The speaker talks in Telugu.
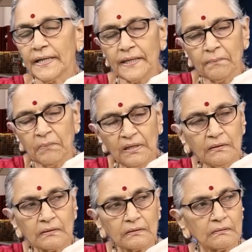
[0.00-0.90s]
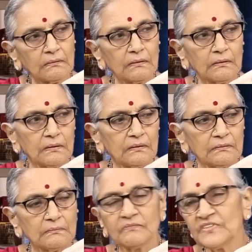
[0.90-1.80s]
అంటేనమ్మా
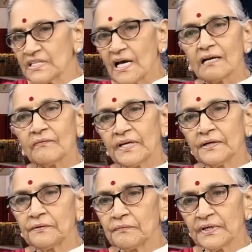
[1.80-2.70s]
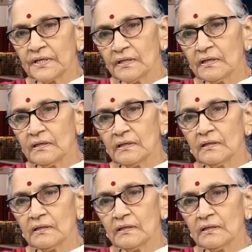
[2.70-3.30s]
విశాలమైనటువంటి